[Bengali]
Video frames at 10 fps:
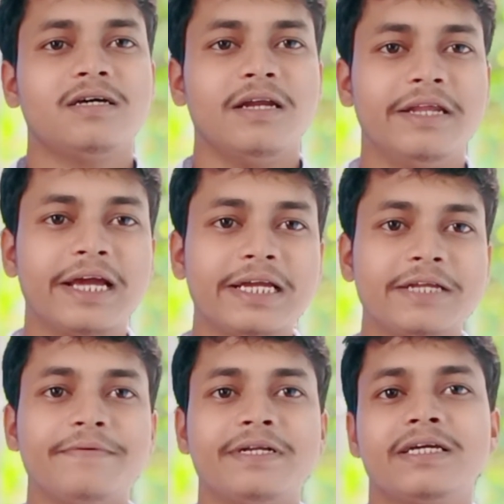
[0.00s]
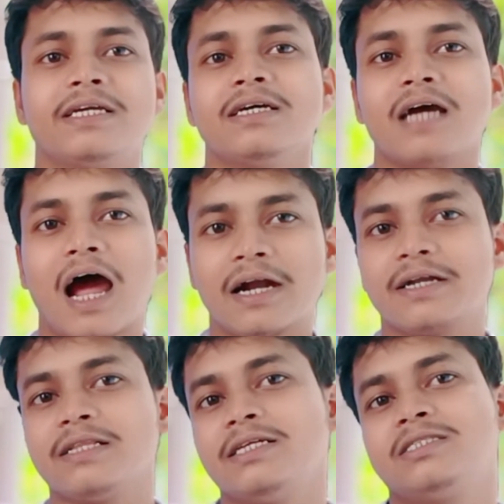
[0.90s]
নেগেটিভিটিকে আড্ডা
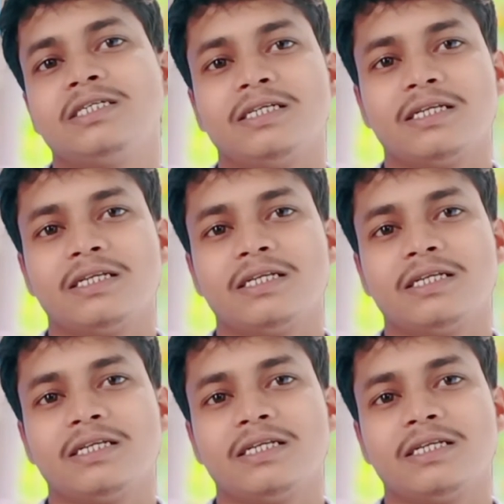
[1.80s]
দিচ্ছেন